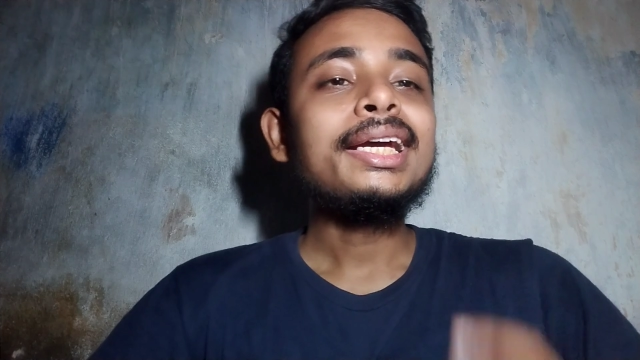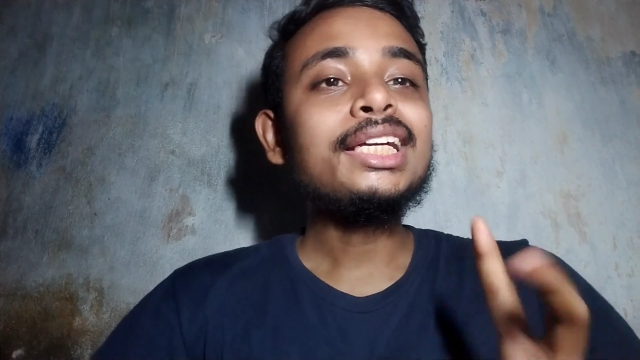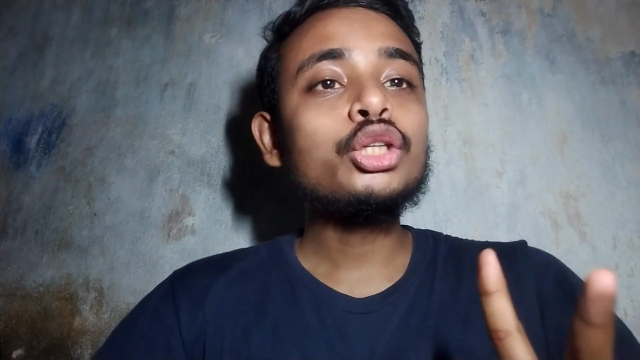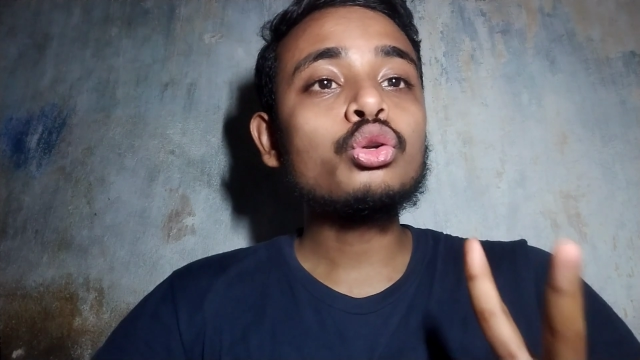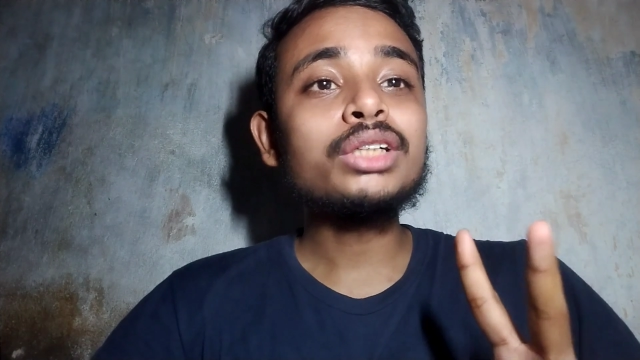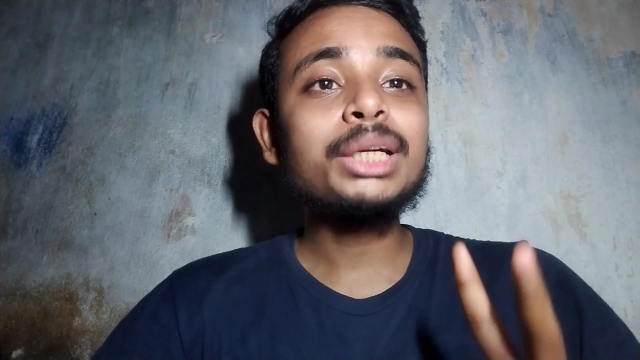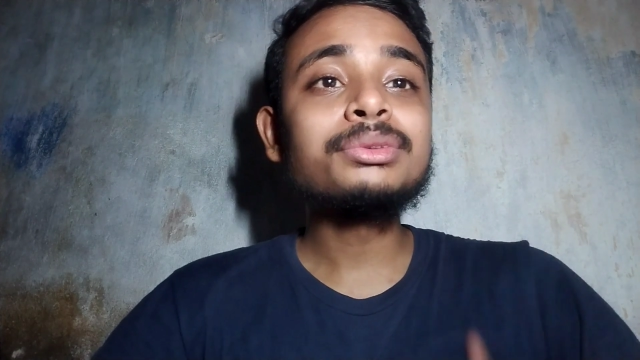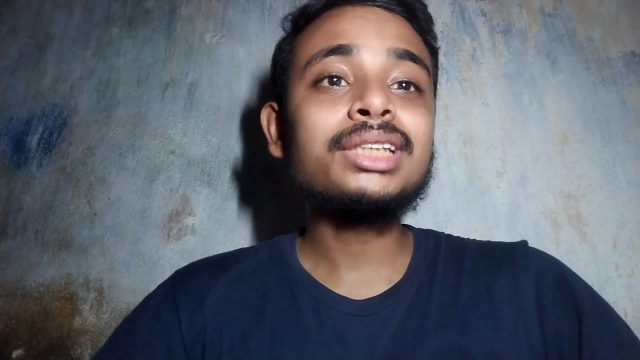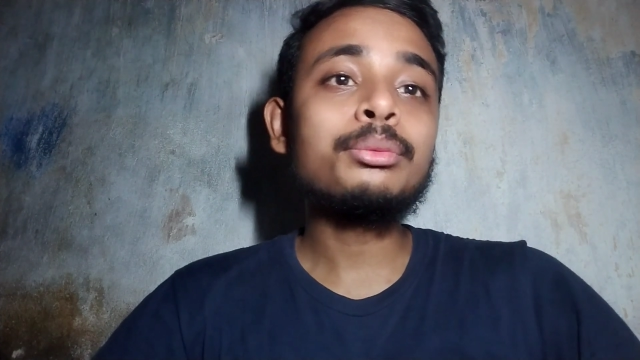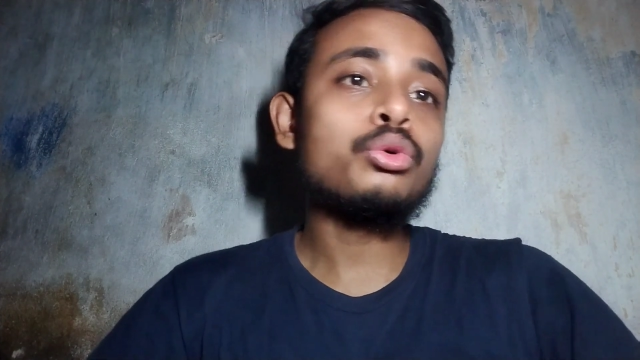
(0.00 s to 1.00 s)
इन दोनों
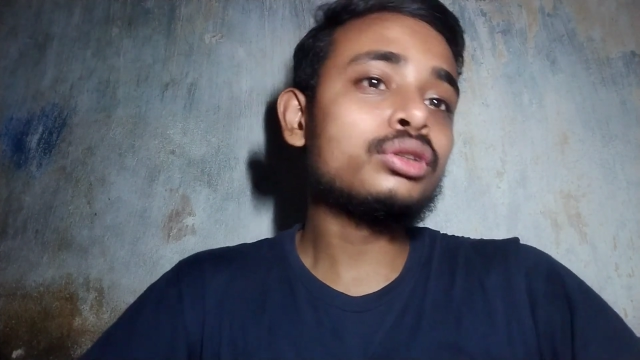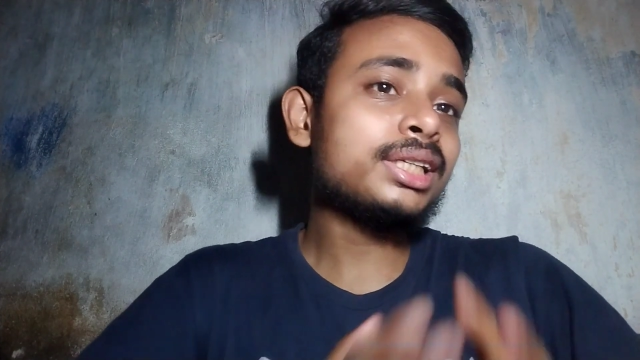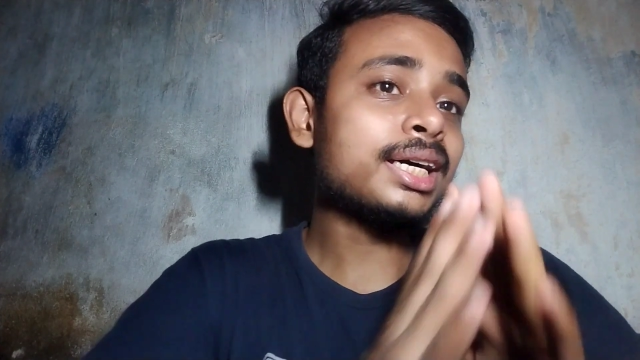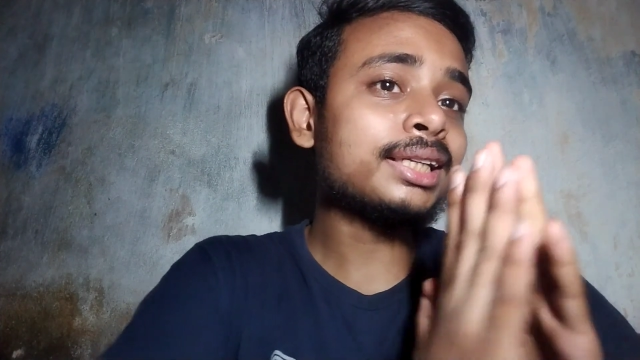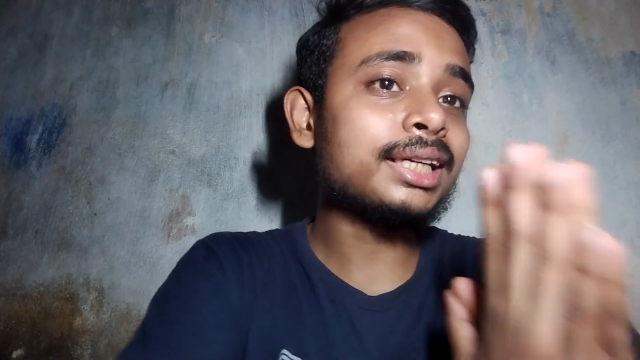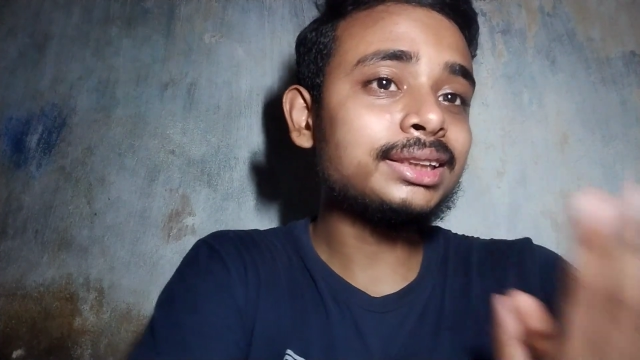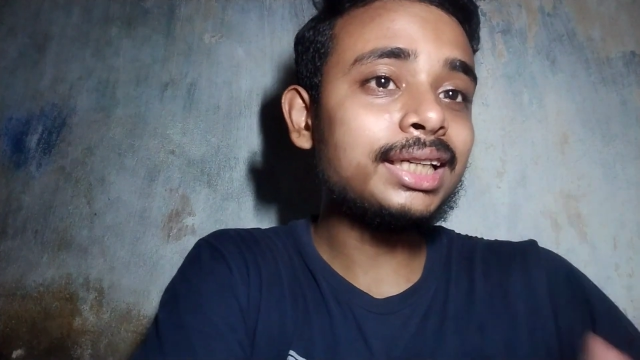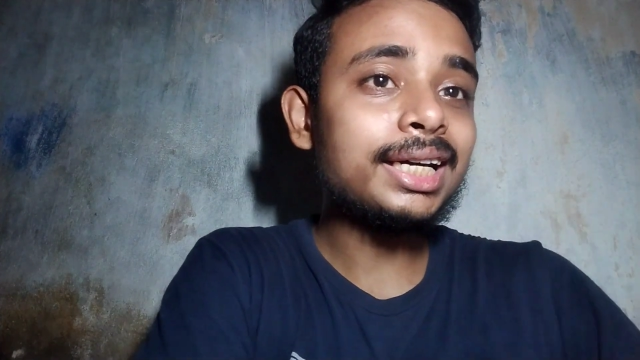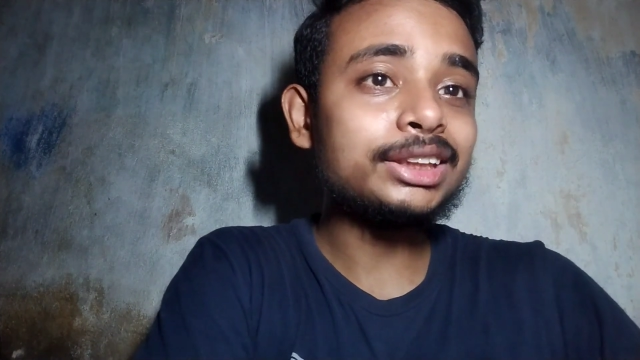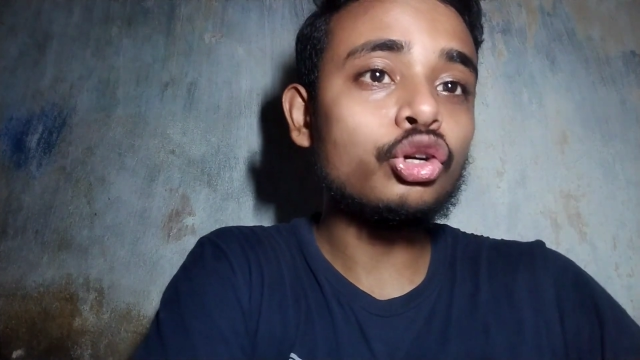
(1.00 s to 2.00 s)
टीम्स ने बहुत ही ज़्यादा
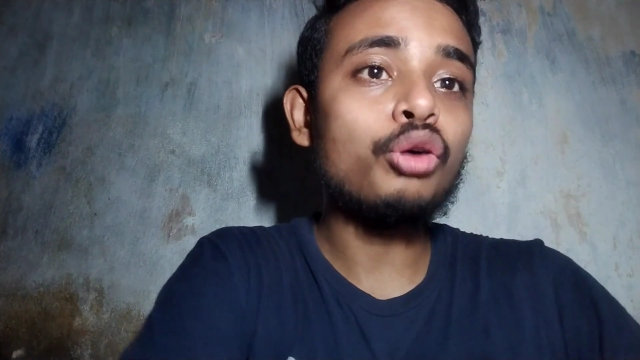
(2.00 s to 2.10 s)
अच्छी खासी